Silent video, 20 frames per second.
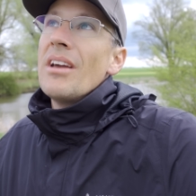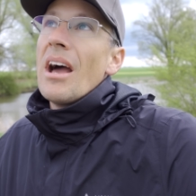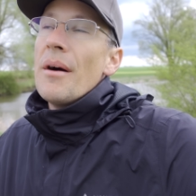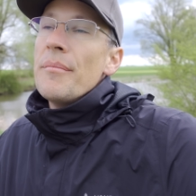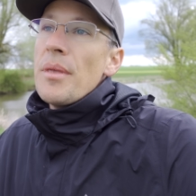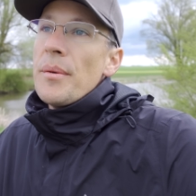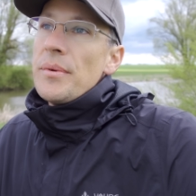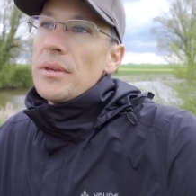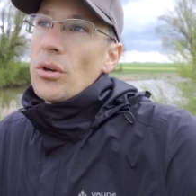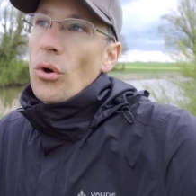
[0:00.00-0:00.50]
Wir
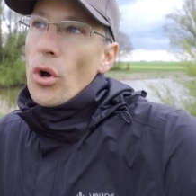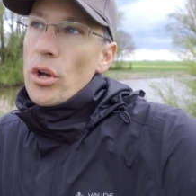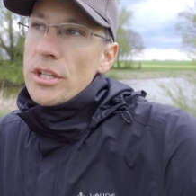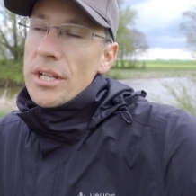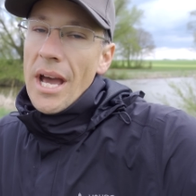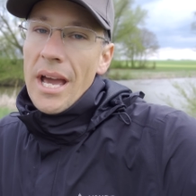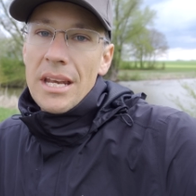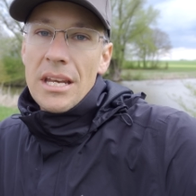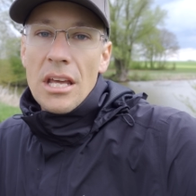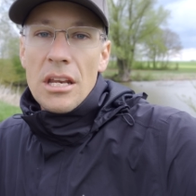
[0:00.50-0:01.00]
haben nämlich
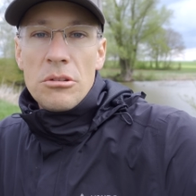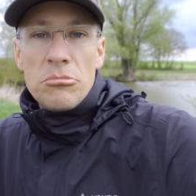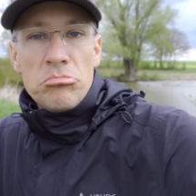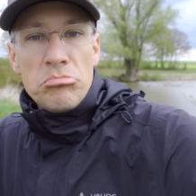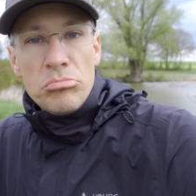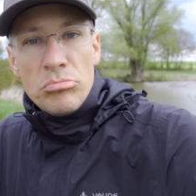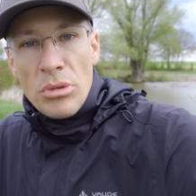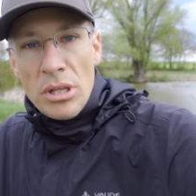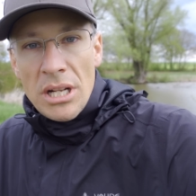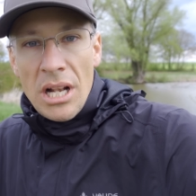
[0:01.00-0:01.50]
heute
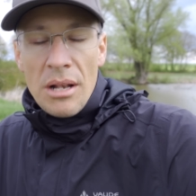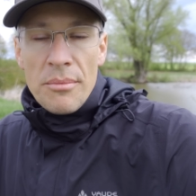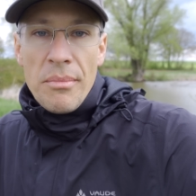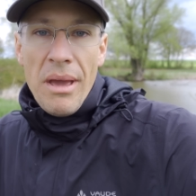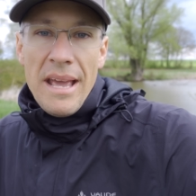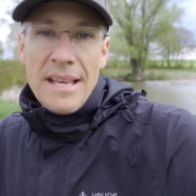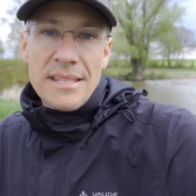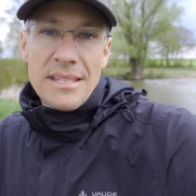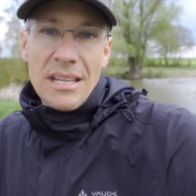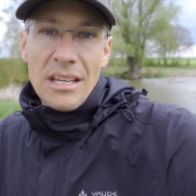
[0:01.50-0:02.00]
einen
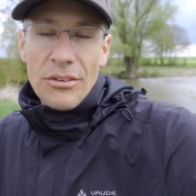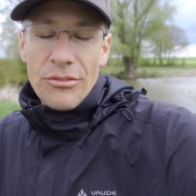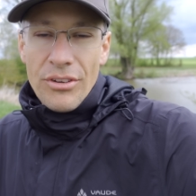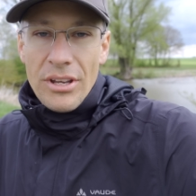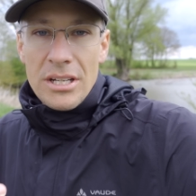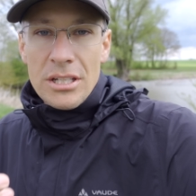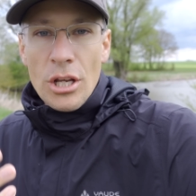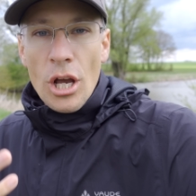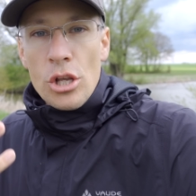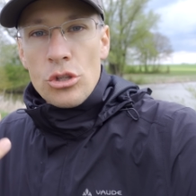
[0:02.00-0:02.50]
mittelmäßigen
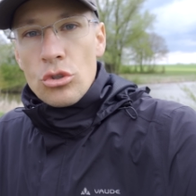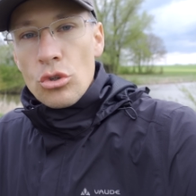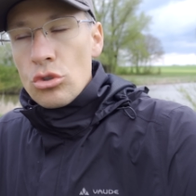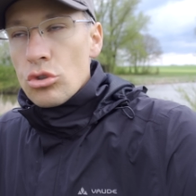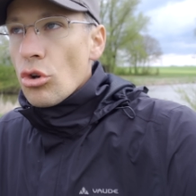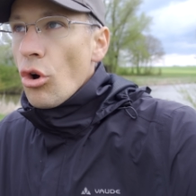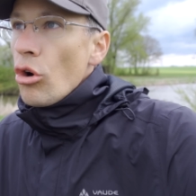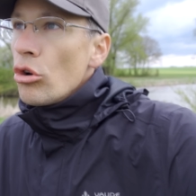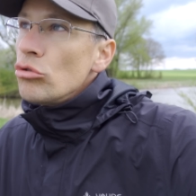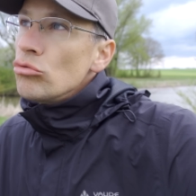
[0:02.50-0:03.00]
Wind, also
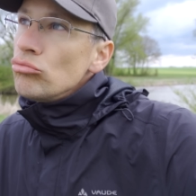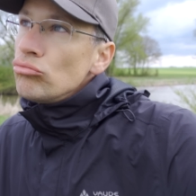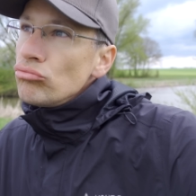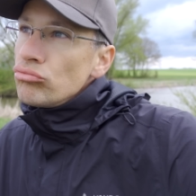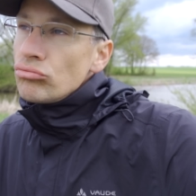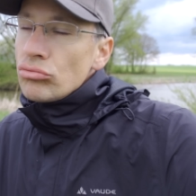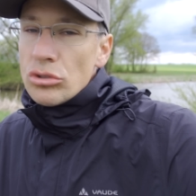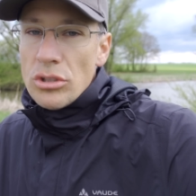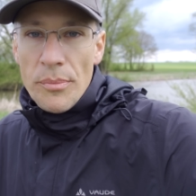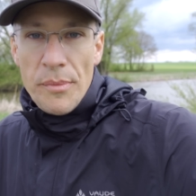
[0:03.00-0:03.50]

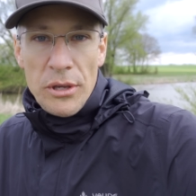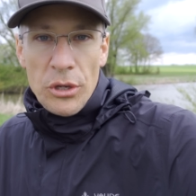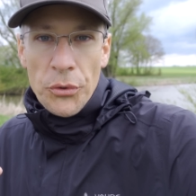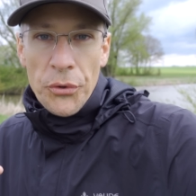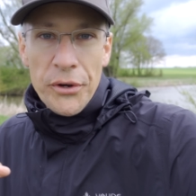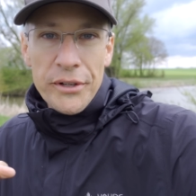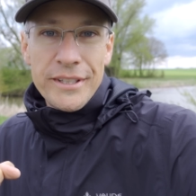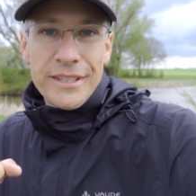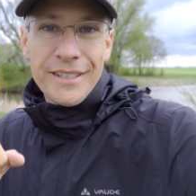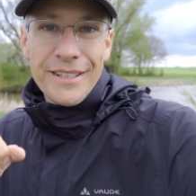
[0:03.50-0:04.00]
schon ziemlich
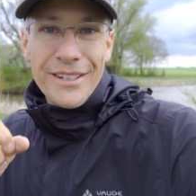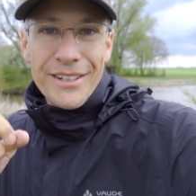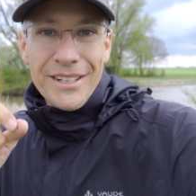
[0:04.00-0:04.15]
gut.